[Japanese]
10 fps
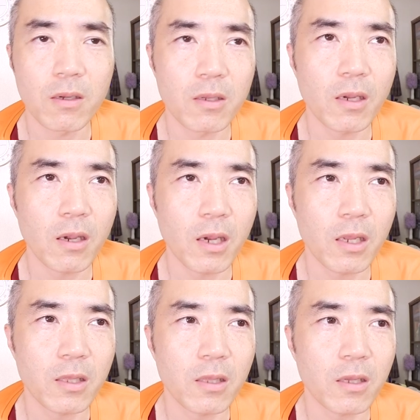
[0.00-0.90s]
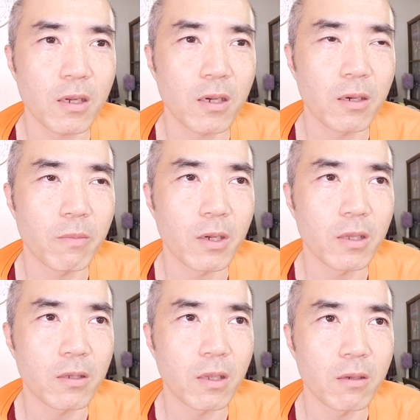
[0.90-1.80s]
うん、いや晴れてたらまあ
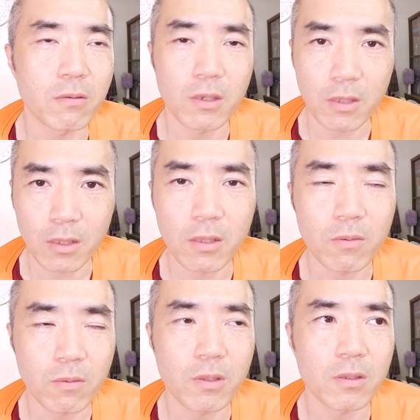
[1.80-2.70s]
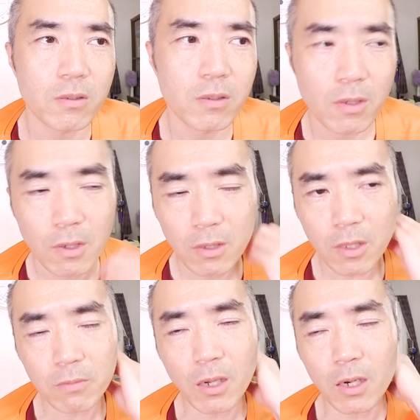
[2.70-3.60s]
行けるかなってとこです
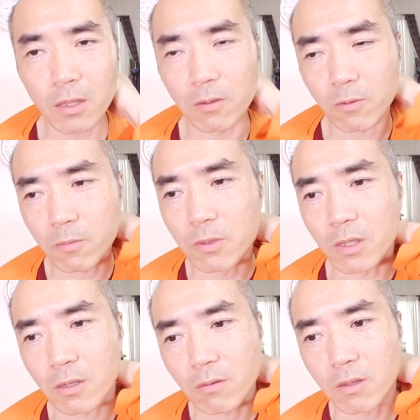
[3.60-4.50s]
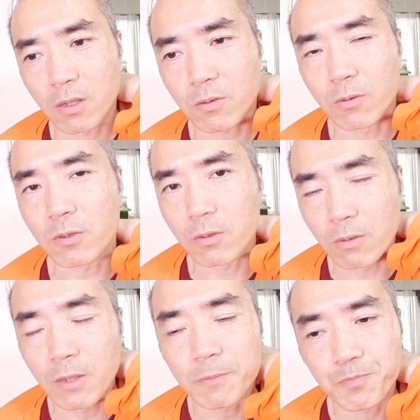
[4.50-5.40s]
多分晴れてると思うんだけどな早朝
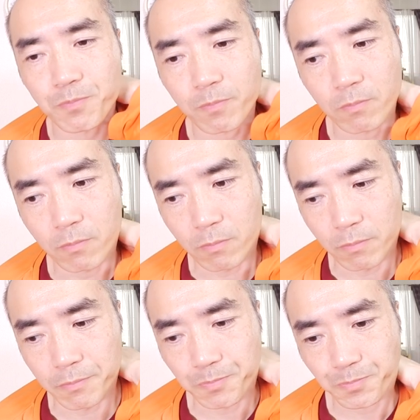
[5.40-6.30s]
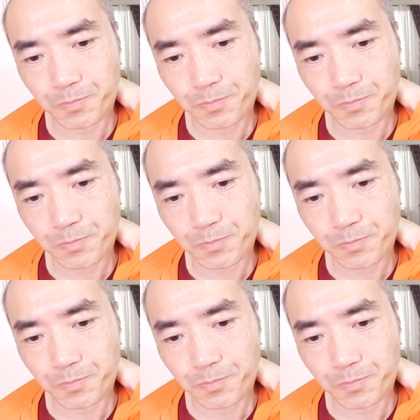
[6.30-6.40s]
はうん